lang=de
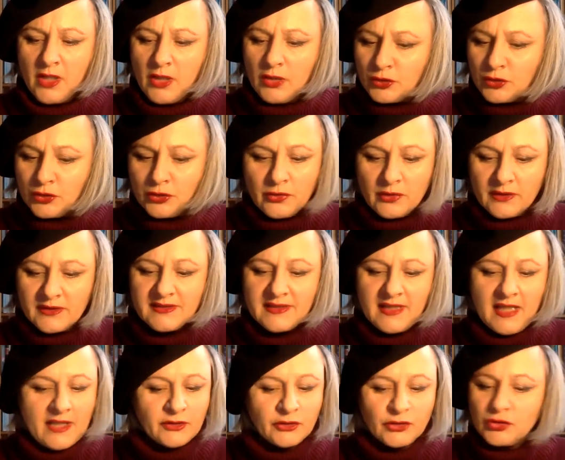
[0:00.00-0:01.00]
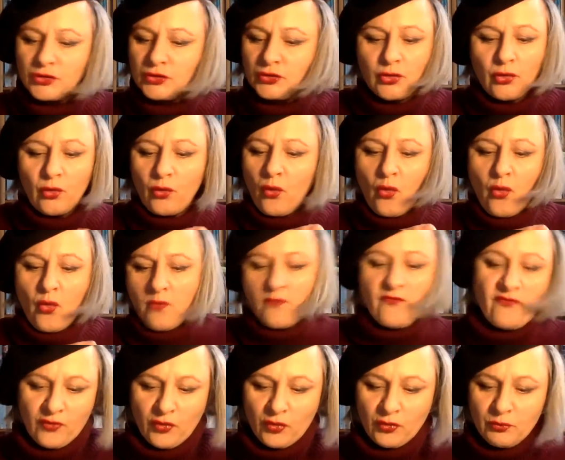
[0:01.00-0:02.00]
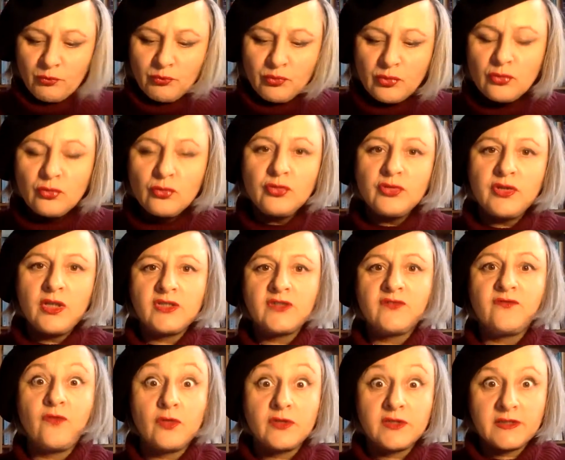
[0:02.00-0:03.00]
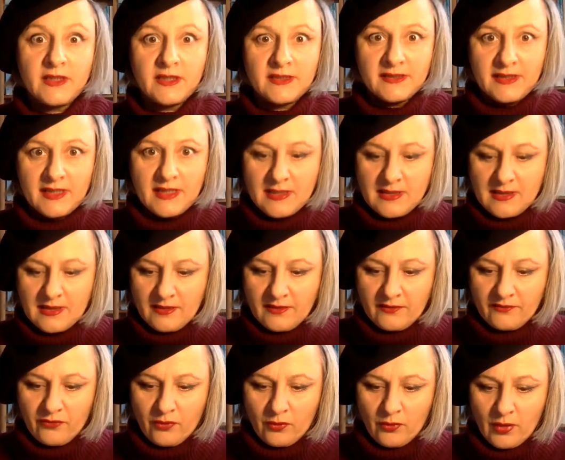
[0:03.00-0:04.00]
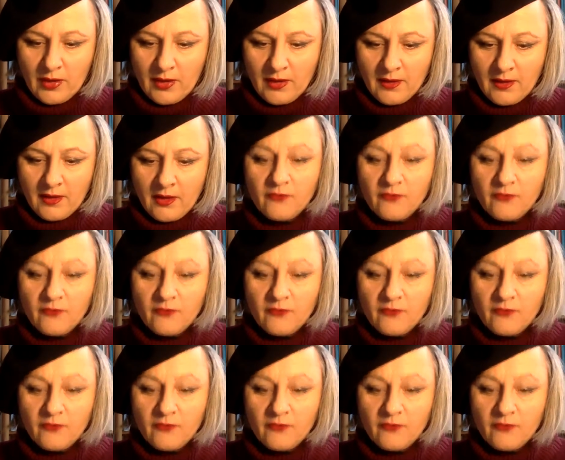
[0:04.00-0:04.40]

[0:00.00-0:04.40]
stürzte ein Strom von Blut aus Foskas Kehle hervor.